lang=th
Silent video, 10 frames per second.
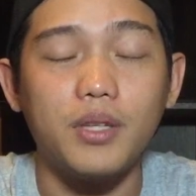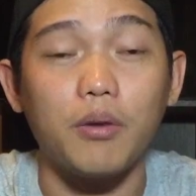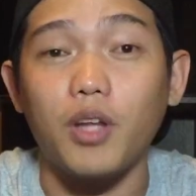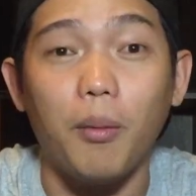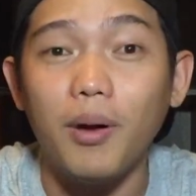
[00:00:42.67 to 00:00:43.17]
เอา
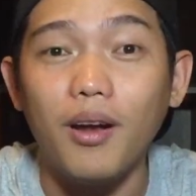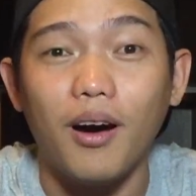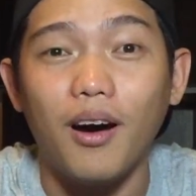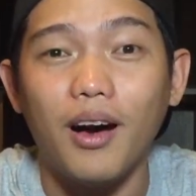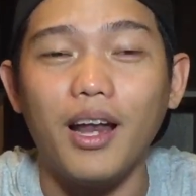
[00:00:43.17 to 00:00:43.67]
ตอบว่าหรอ
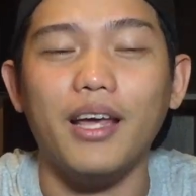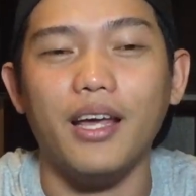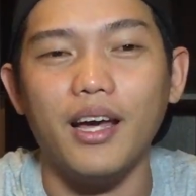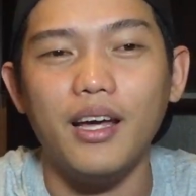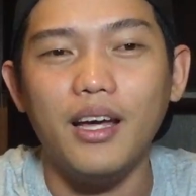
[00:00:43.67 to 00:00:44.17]
อะไร
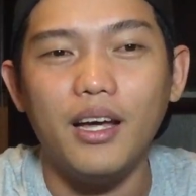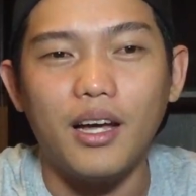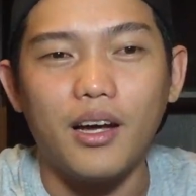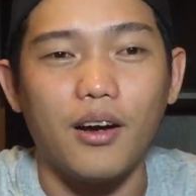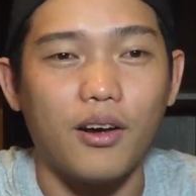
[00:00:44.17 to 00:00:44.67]
เงี้ย
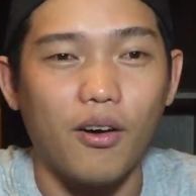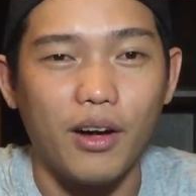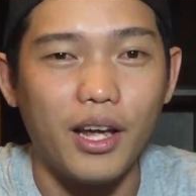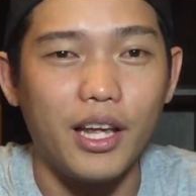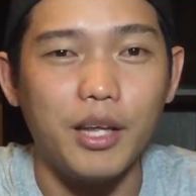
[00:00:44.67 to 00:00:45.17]
เอ่อของ
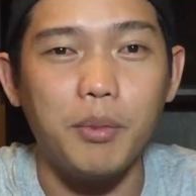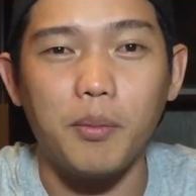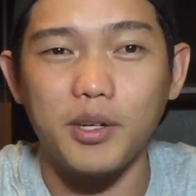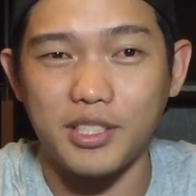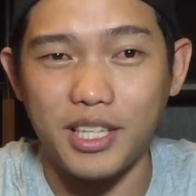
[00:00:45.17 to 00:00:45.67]
เออีเมล
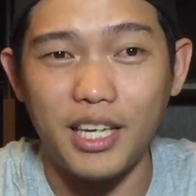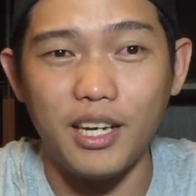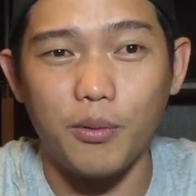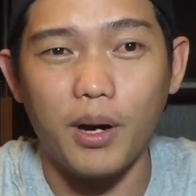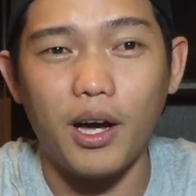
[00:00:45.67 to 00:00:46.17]
บอสกี้ห
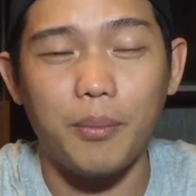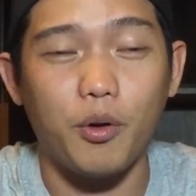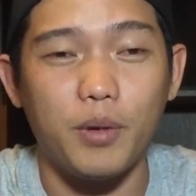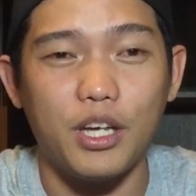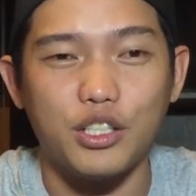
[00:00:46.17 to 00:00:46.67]
รือว่า
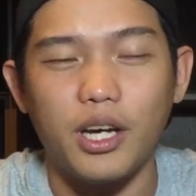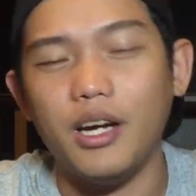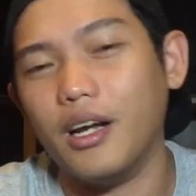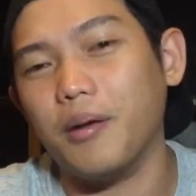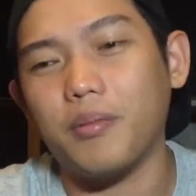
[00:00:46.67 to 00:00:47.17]
Abomination
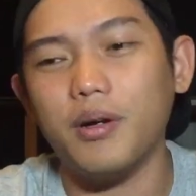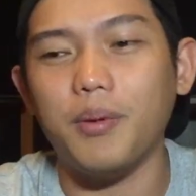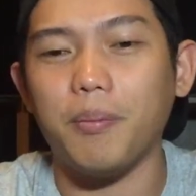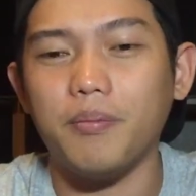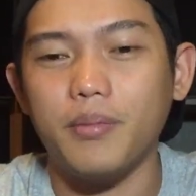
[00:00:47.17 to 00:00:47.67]
นะครับก็แบ
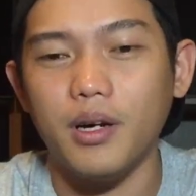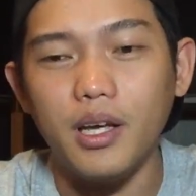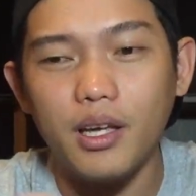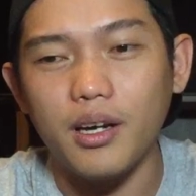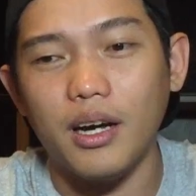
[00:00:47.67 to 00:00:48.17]
บเฮ้ย
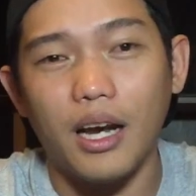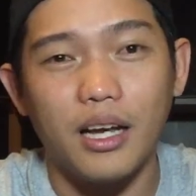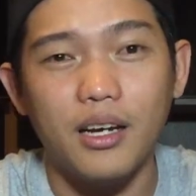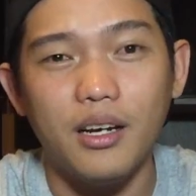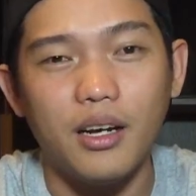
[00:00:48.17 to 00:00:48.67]
เกิดอะไร
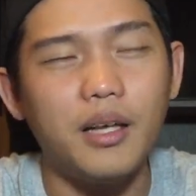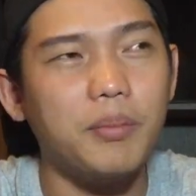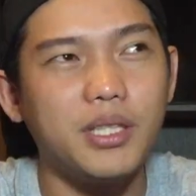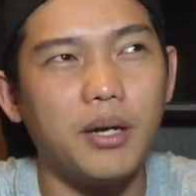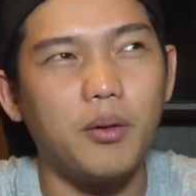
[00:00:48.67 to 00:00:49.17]
ขึ้นเอ้ย
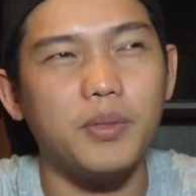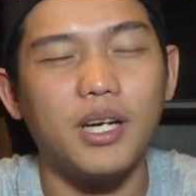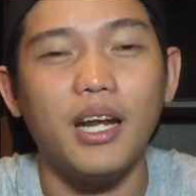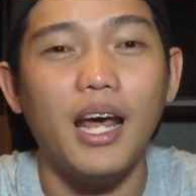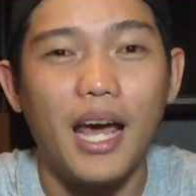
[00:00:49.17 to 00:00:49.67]
ไม่ใช่
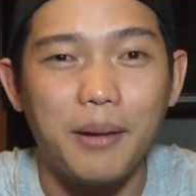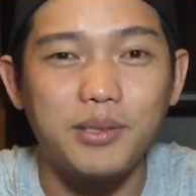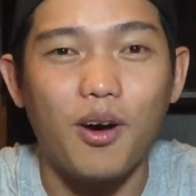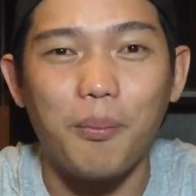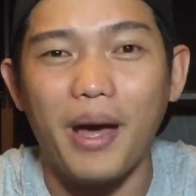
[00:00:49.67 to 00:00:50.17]
Abomination
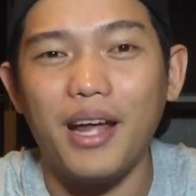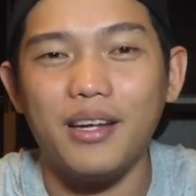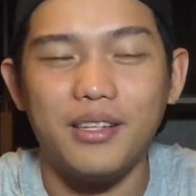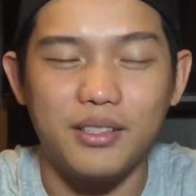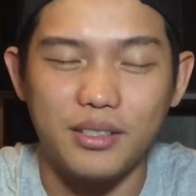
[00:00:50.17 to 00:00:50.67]
Absorb Man
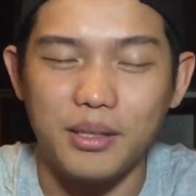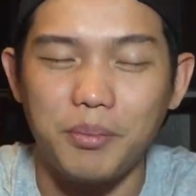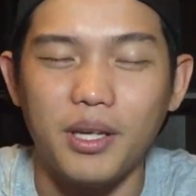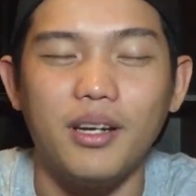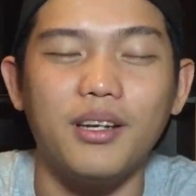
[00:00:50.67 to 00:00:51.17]
จำ
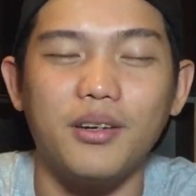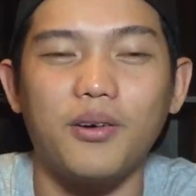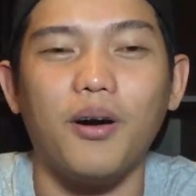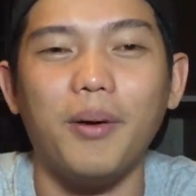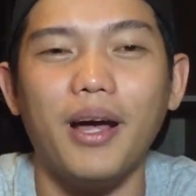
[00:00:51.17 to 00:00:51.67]
ผิดข
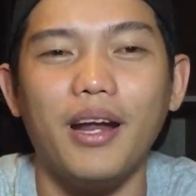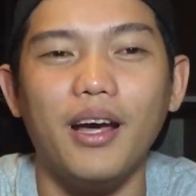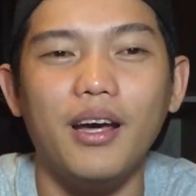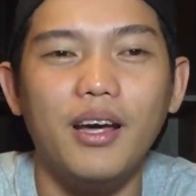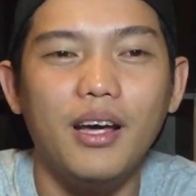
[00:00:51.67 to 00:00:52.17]
ออภัยนะ
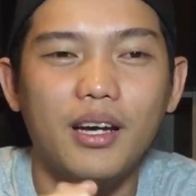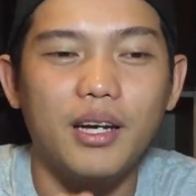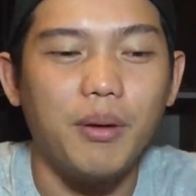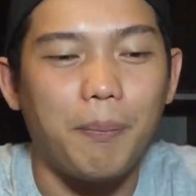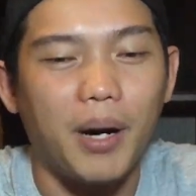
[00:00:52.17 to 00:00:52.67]
คื
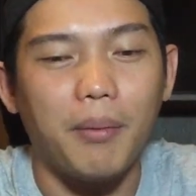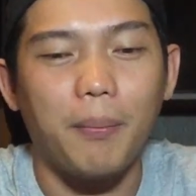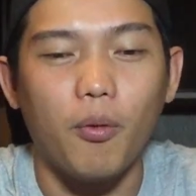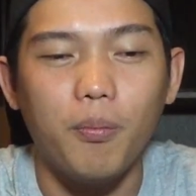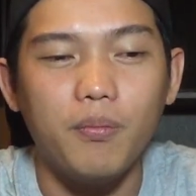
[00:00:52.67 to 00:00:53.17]
อแบบเปิดมา
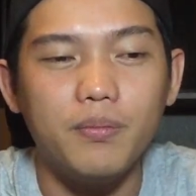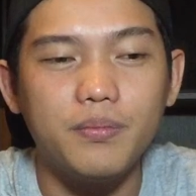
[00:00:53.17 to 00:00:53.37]
ปุ๊บ